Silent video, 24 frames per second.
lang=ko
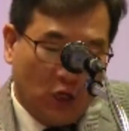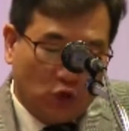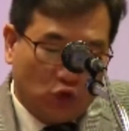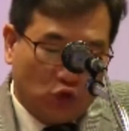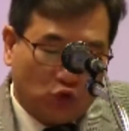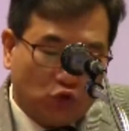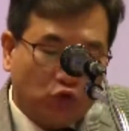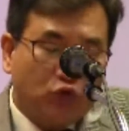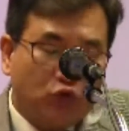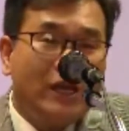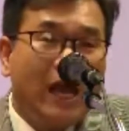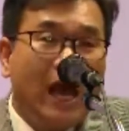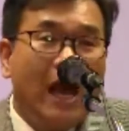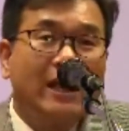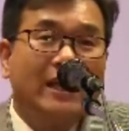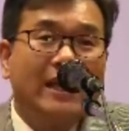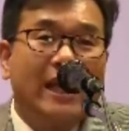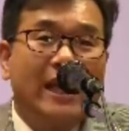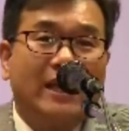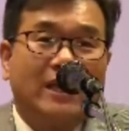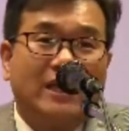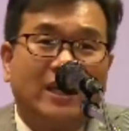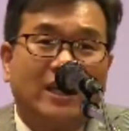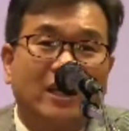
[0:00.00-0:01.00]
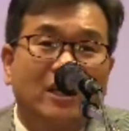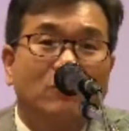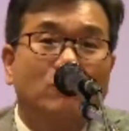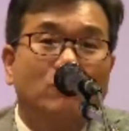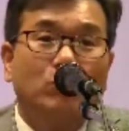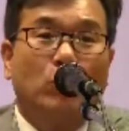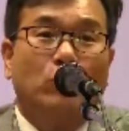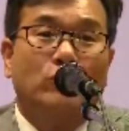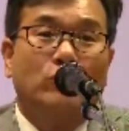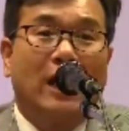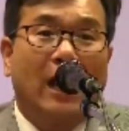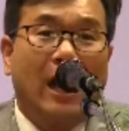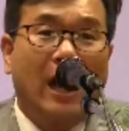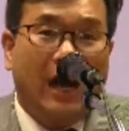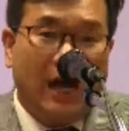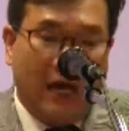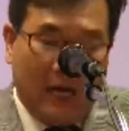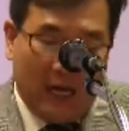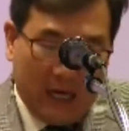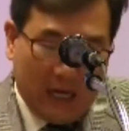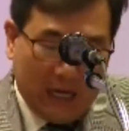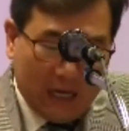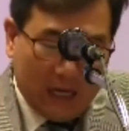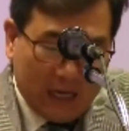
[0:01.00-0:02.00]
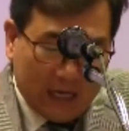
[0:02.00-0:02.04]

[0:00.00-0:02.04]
수양의 기름보다